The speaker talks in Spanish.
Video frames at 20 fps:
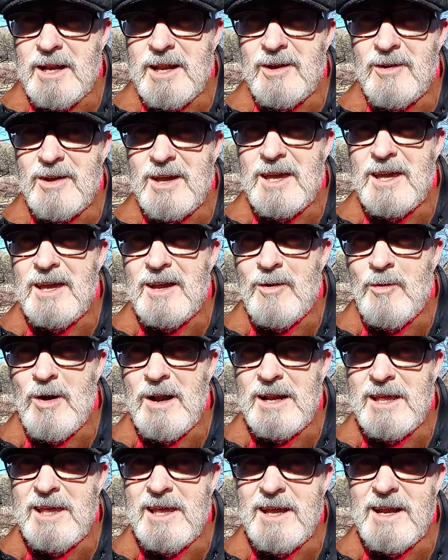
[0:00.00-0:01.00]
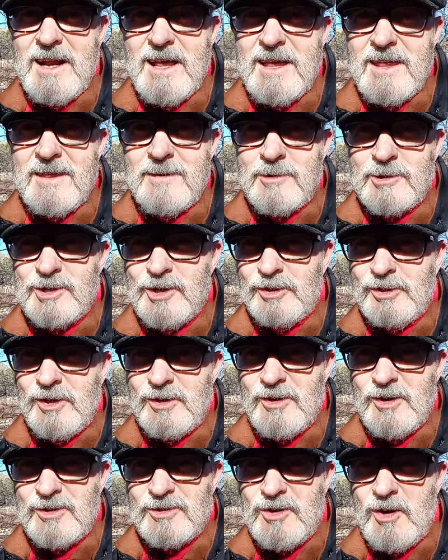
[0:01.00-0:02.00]
creo que cualquiera de
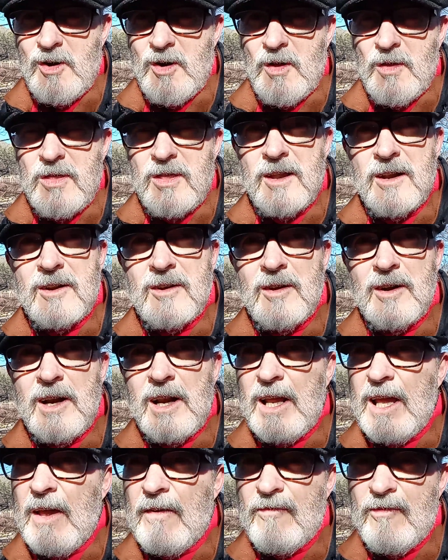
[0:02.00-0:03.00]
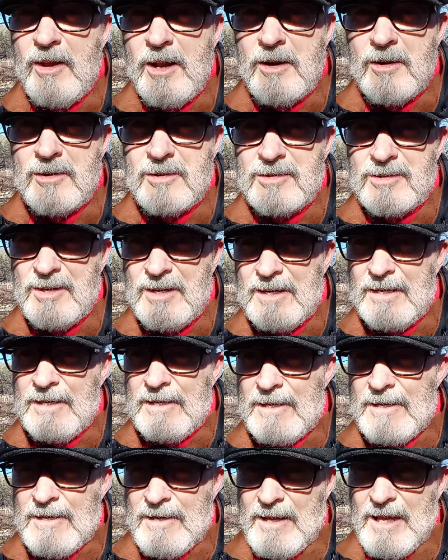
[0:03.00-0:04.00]
vosotros los conoce, ¿no? Enrique Filos,
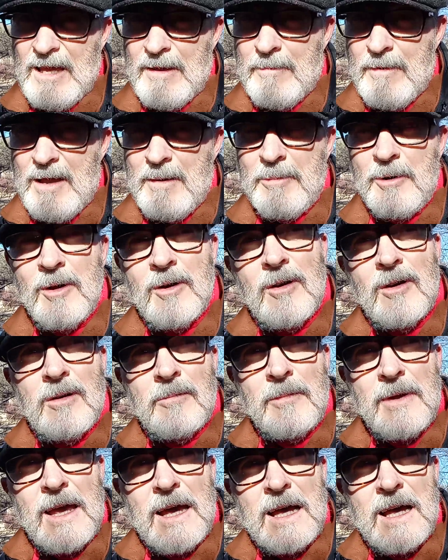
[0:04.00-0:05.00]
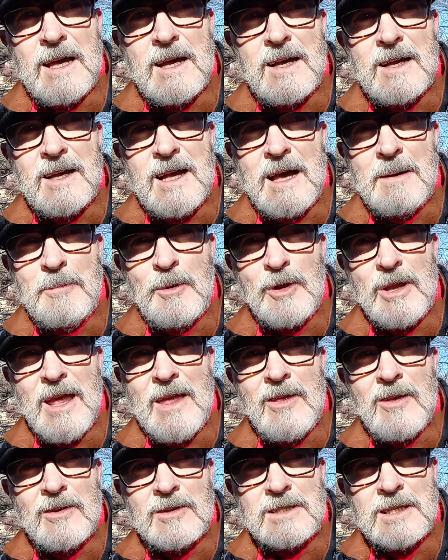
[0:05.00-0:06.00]
que me ha, me ha
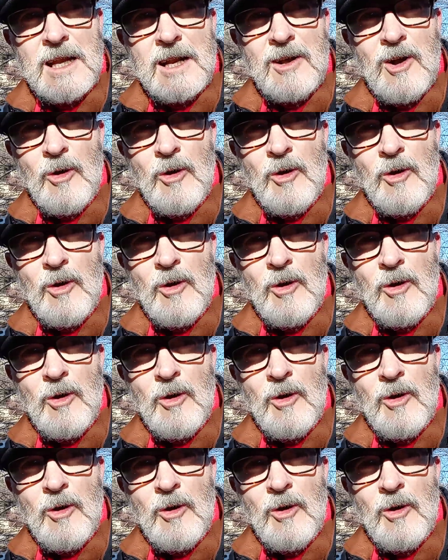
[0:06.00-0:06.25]
apoyado desde el